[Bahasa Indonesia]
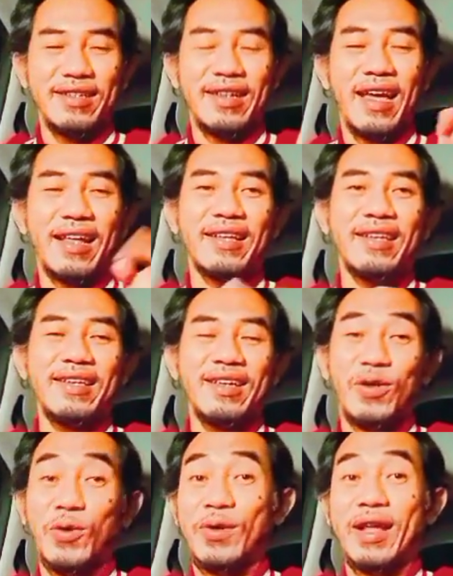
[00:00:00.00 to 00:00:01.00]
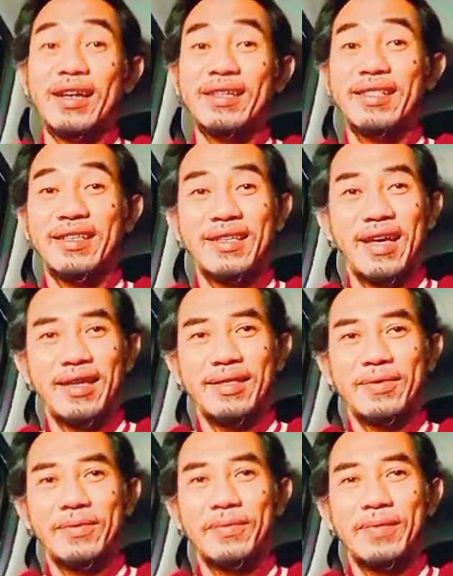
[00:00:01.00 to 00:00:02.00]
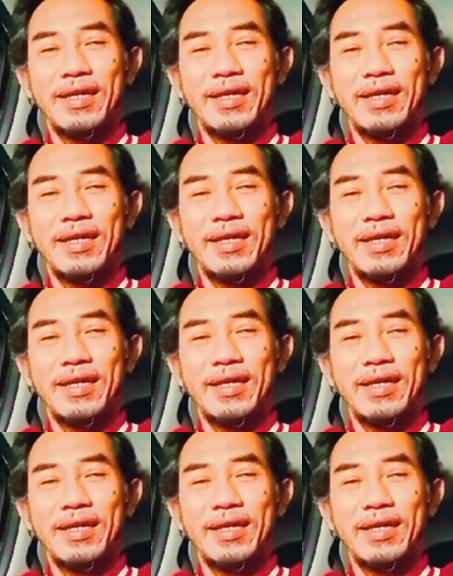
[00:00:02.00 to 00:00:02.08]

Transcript: dari orang ketiga itu.